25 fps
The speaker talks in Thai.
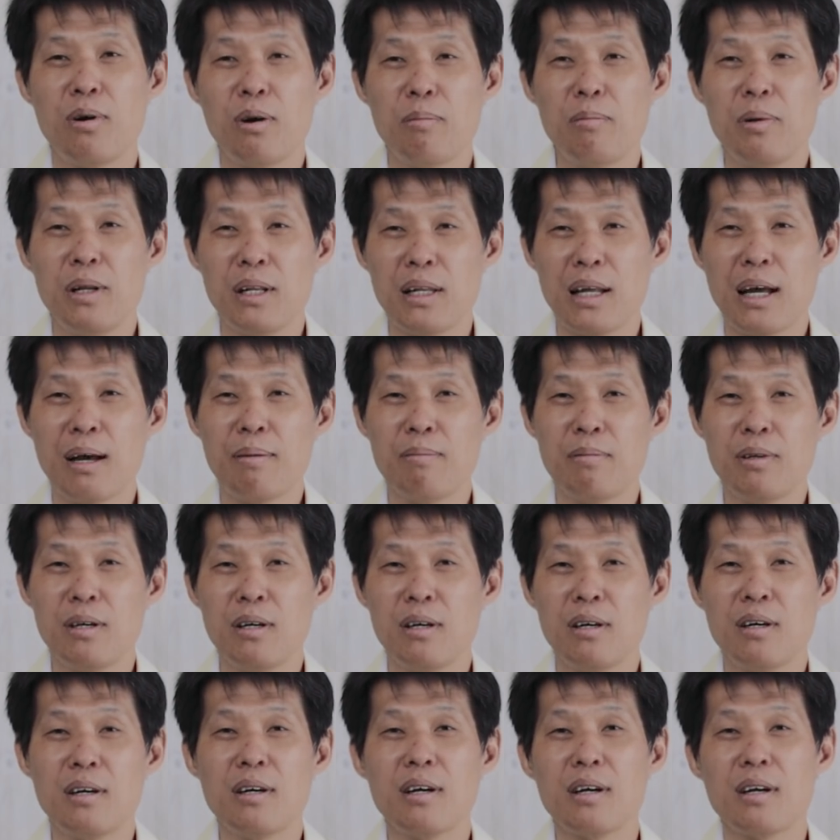เพราะมีน้ำเย
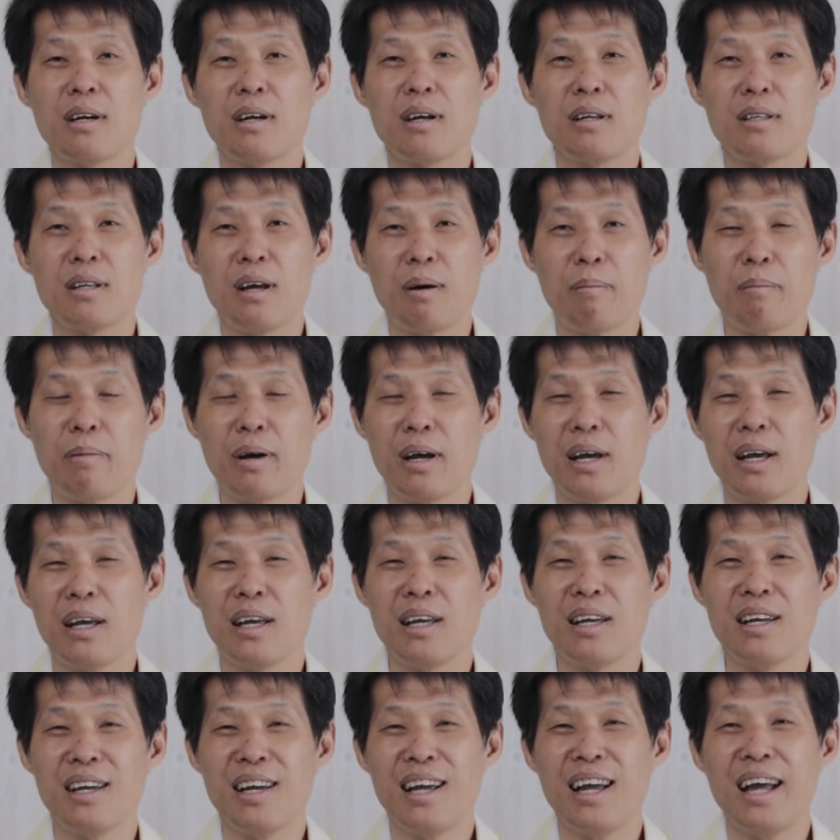อะก็ทำให้
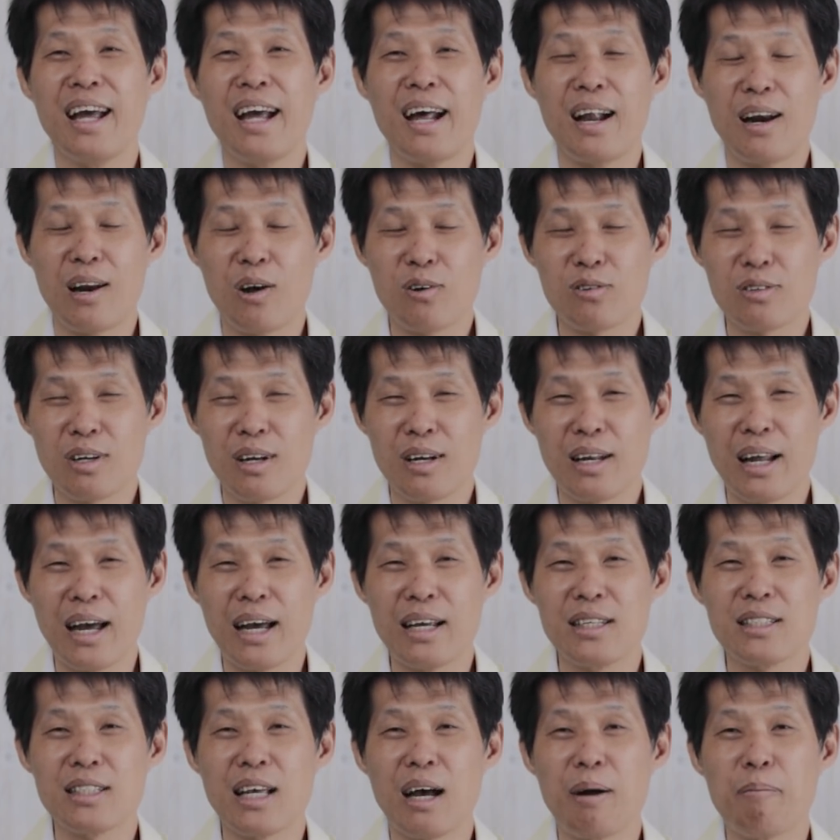เราทั้งหลา
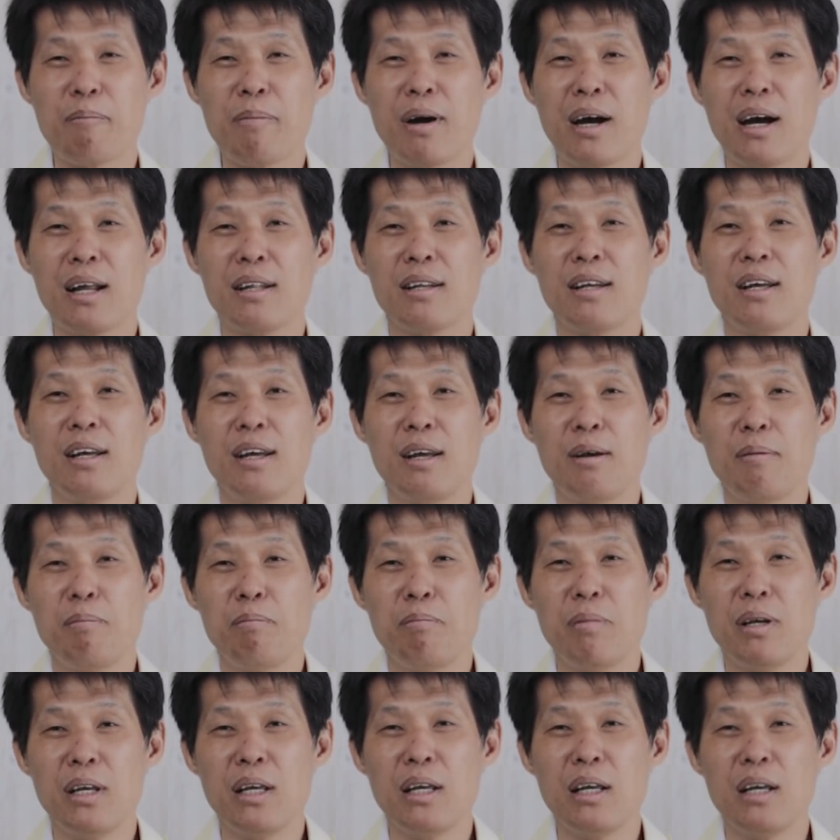ยสามารถ
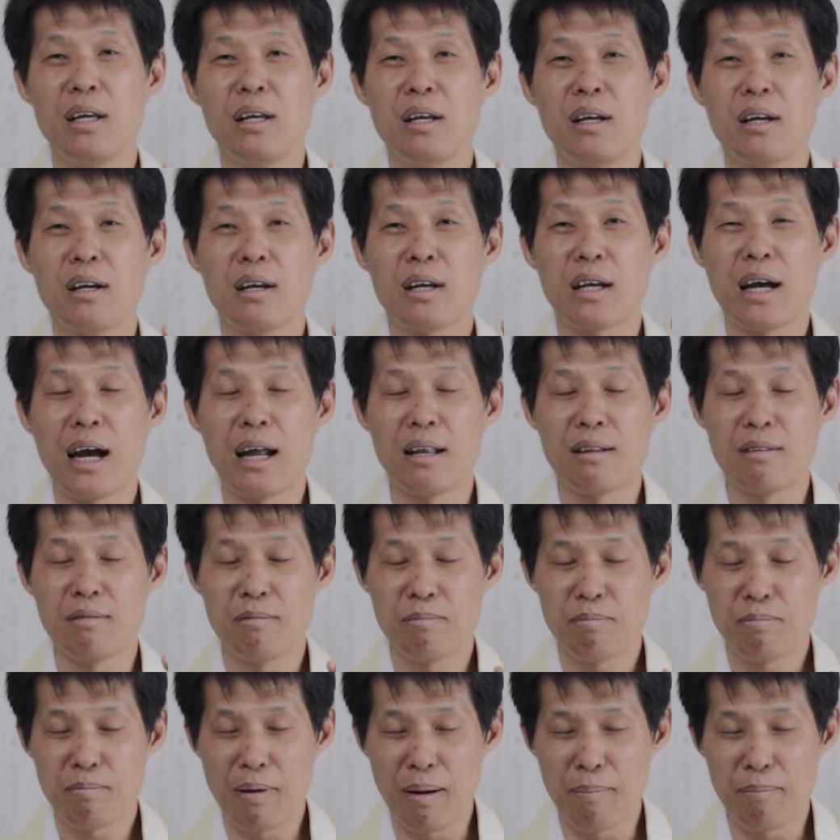มีการ
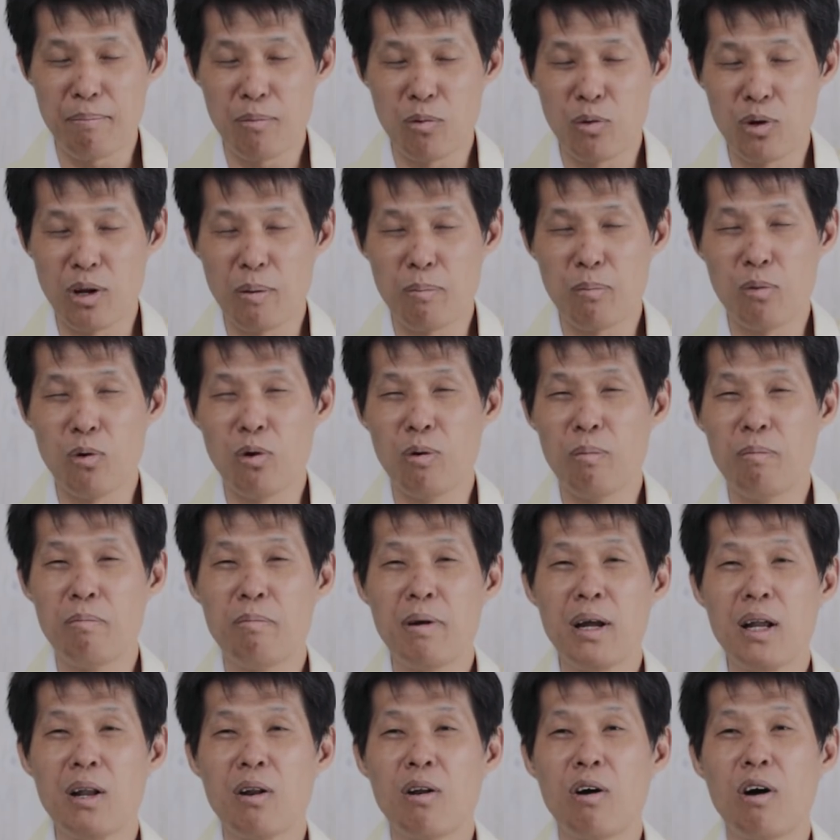ปรับอุณหภูมิ
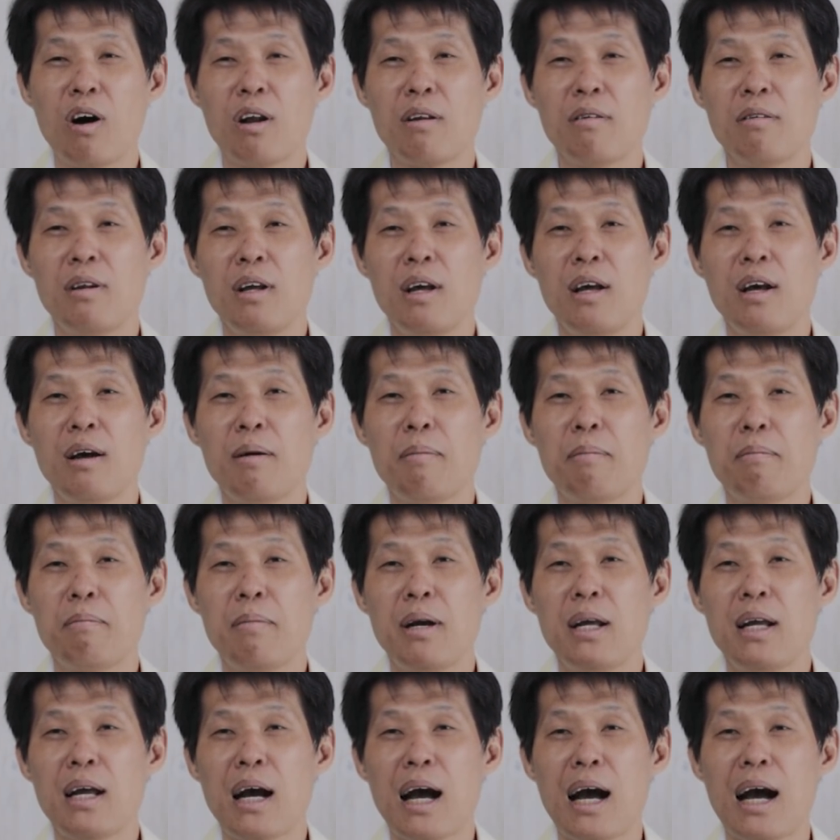ไม่ร้อน
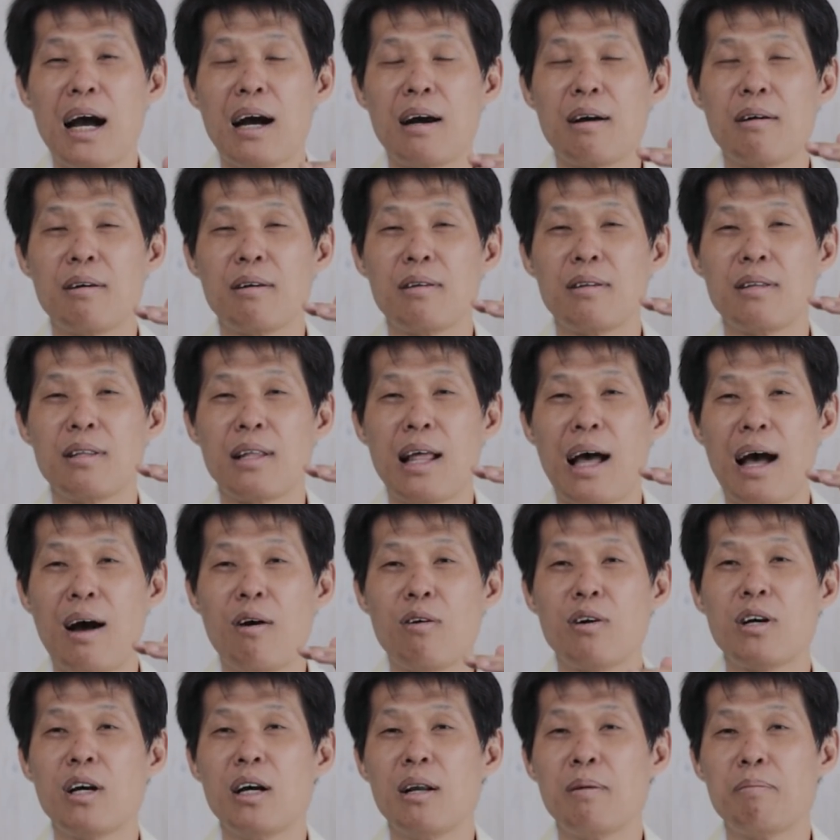ไม่ห่างหนา
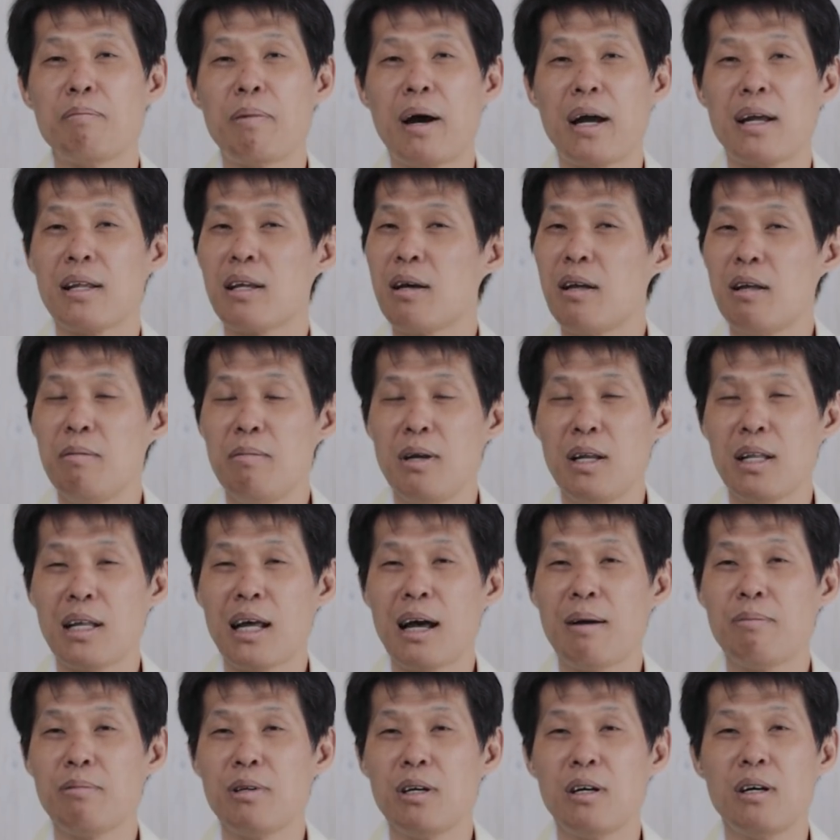วเกินไปถ้าไม่มี
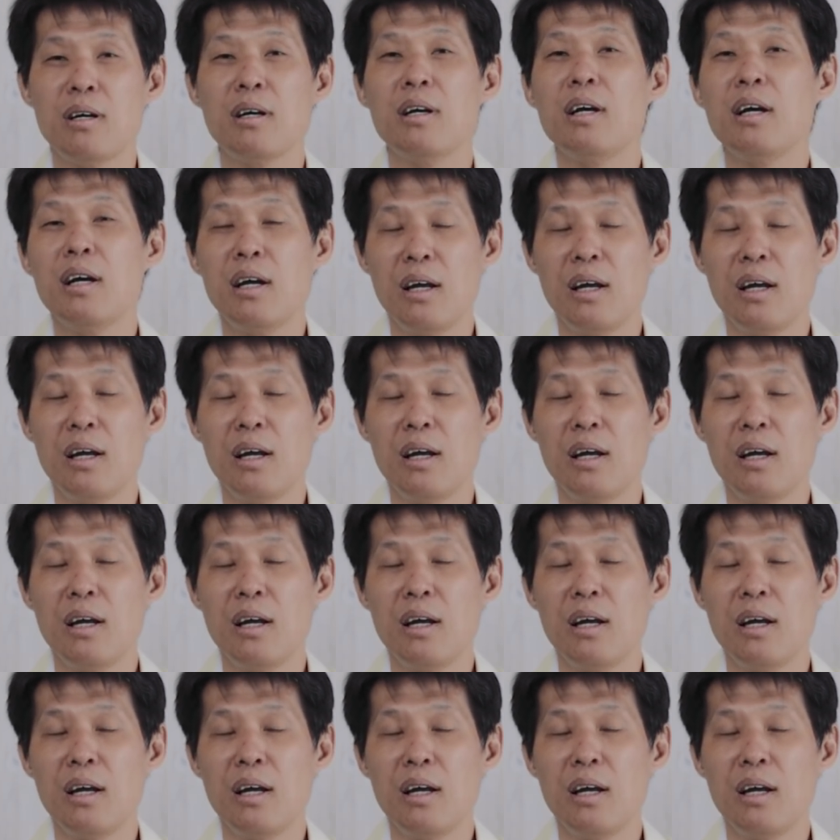น้ำเยอะ